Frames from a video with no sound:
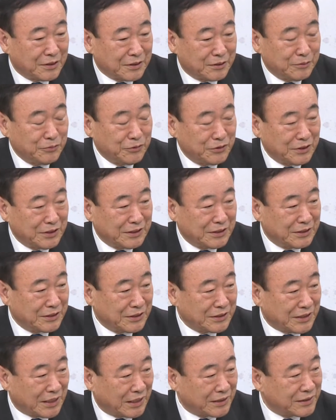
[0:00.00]
그분들이
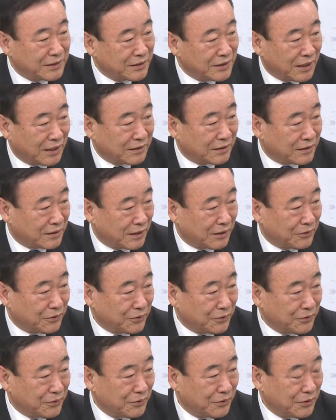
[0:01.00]
인천에 사시지
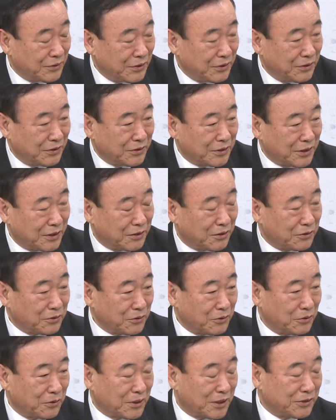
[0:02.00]
않더라도 여기에 연골